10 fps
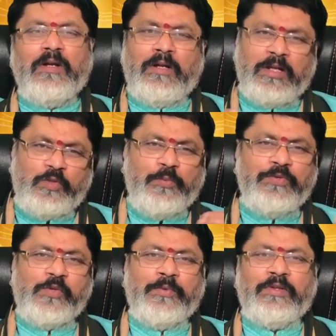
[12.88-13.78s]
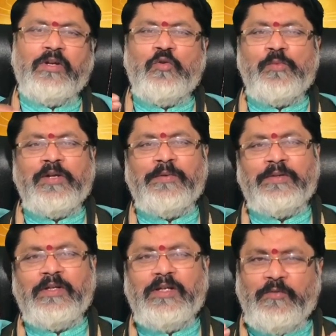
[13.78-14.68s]
రాజపూజ్యం ఎంత అవమానం
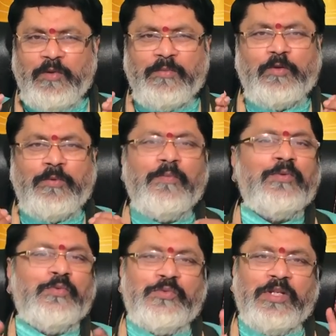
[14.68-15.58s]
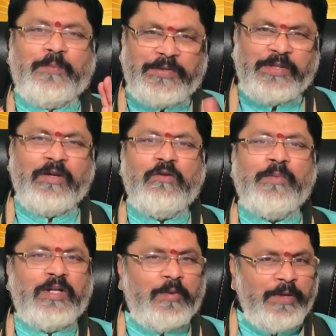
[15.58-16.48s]
ఎంత ఇవే మొట్టమొదటి మనం చూసుకునేది పంచాంగంలో
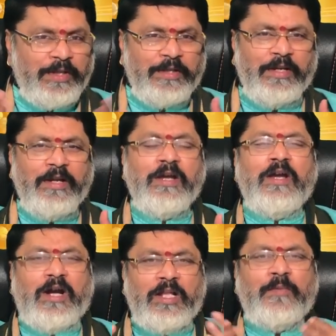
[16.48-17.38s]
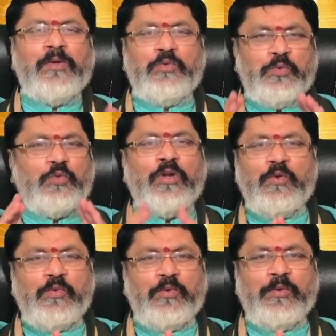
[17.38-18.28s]
మనం కనబడేది అదే అదే మనం
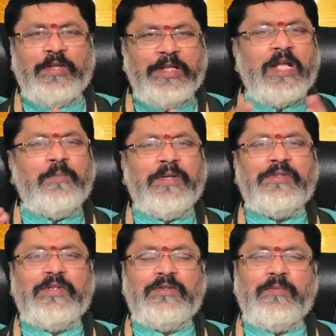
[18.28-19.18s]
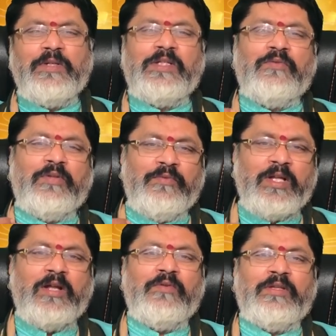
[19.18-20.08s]
చూసుకోవాలనుకుంటాం ఎందుకు దాన్ని బేస్ చేసుకుని మన జీవిత
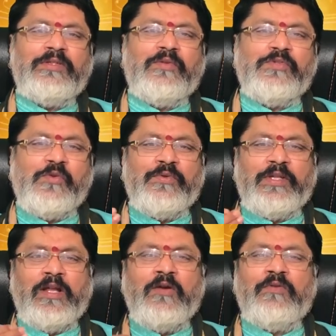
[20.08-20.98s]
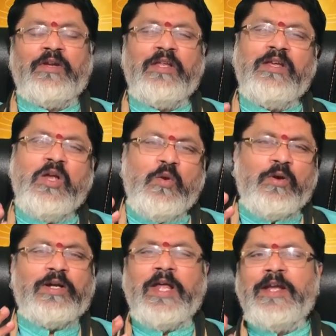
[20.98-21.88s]
విధానం అంతా సంవత్సరం అంతా ఎలా ఉంటుంది ఒక
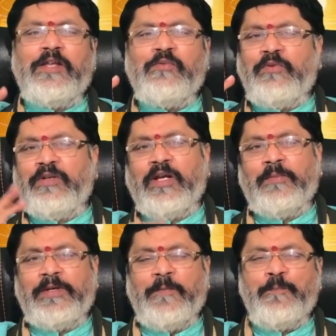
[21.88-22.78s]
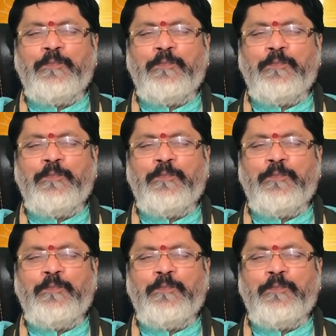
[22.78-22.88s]
క్లారిటీ ఉంటుంది కాబట్టి